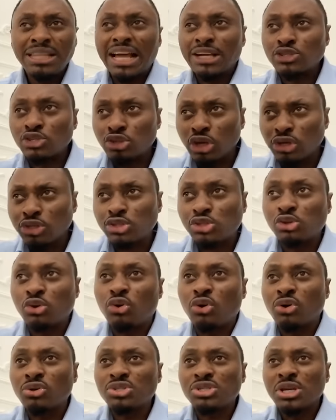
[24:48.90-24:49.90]
La seule
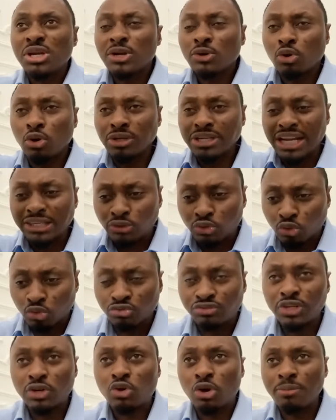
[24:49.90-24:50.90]
chose qu'on a
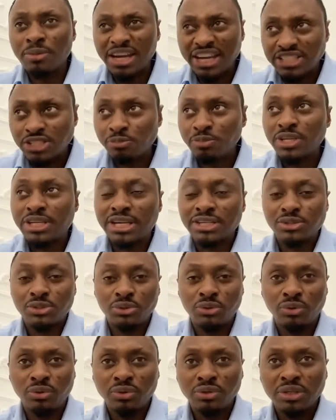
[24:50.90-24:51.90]
trouvée comme
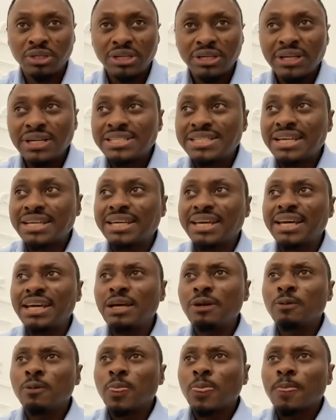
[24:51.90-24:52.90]
explication, c'est
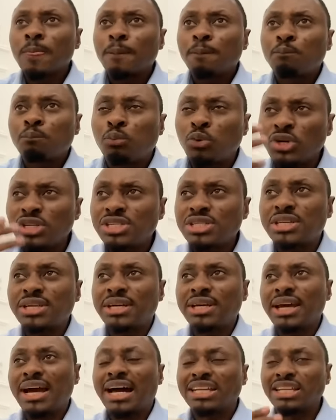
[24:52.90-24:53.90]
que
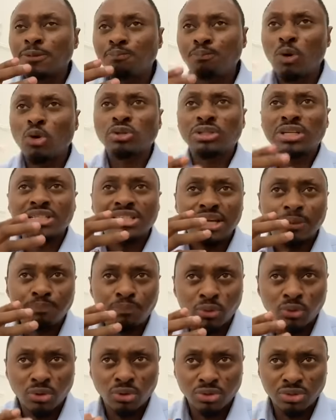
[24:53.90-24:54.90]
puisque à l'époque des
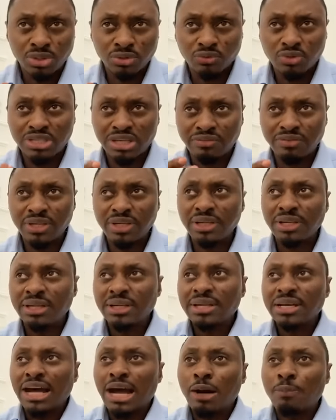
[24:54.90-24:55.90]
apôtres, vous savez,
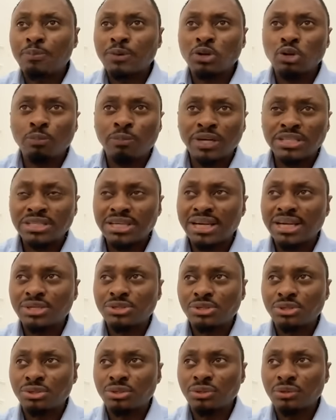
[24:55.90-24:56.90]
après le
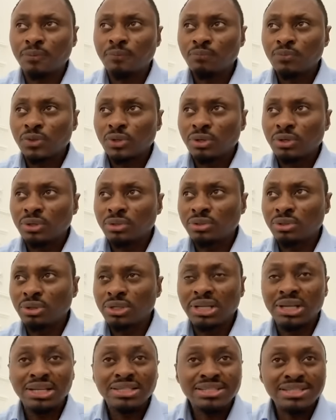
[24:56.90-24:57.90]
passage de
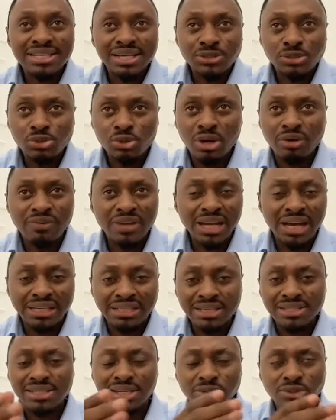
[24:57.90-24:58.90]
l'hellénisation avec
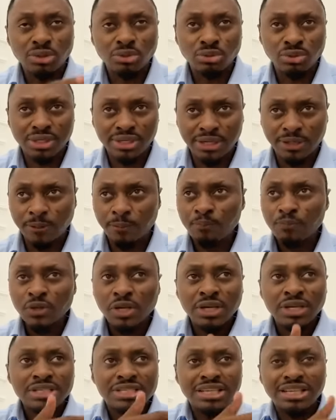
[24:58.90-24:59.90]
Alexandre le Grand,
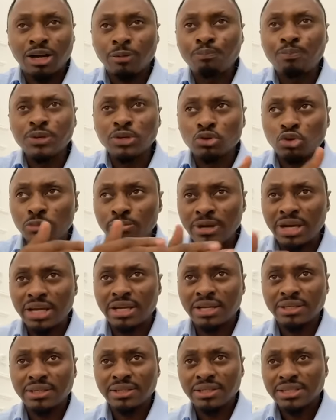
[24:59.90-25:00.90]
c'est l'Empire
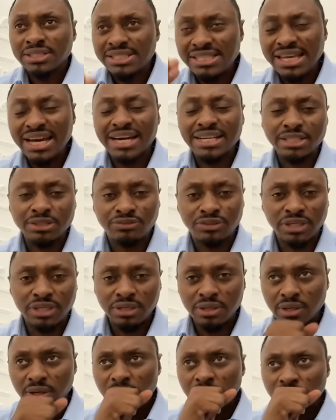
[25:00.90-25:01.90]
romain qui est
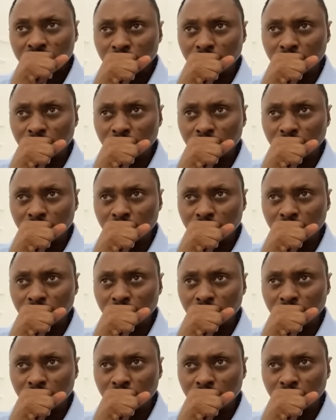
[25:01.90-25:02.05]
arrivé.